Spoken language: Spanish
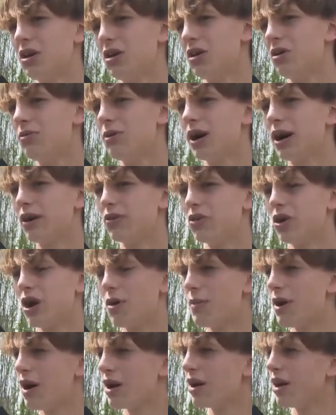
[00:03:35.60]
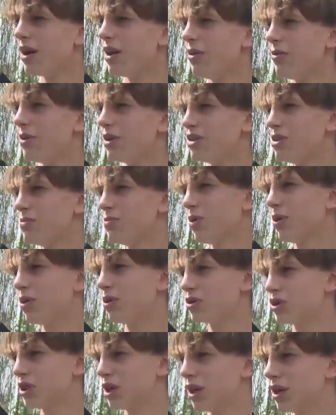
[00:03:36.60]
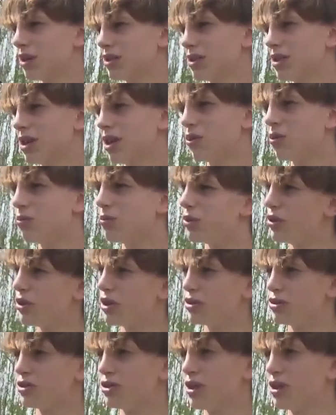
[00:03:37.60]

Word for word: es ir bajando las marcas y ver si puedo llegar a hacer algún podio